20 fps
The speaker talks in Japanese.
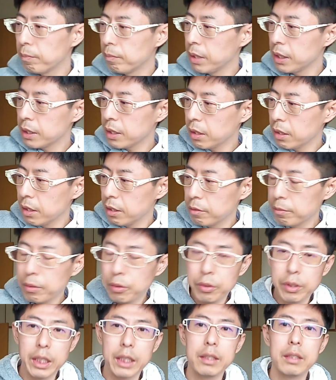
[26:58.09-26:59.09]

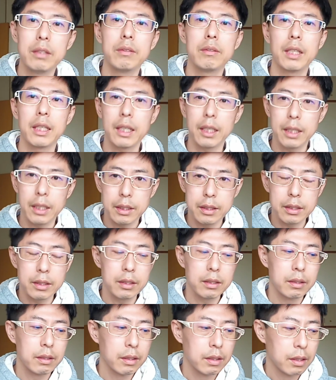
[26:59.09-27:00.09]
メジャーリーグも同じような
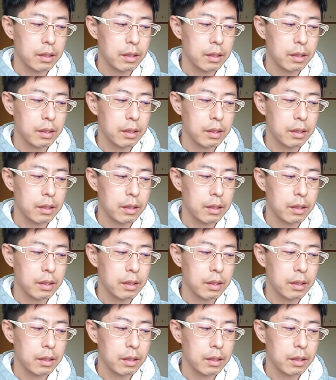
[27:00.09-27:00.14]
形。